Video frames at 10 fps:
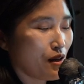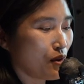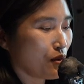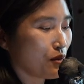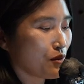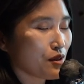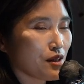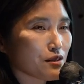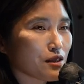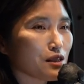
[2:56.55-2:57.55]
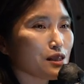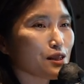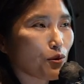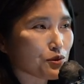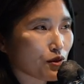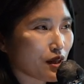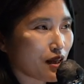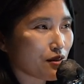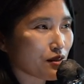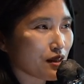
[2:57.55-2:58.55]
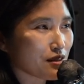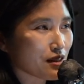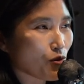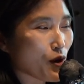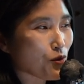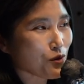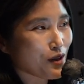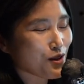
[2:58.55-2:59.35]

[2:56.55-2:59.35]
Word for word: 어, 쓰일 일이 없었다 이렇게 이제 회고를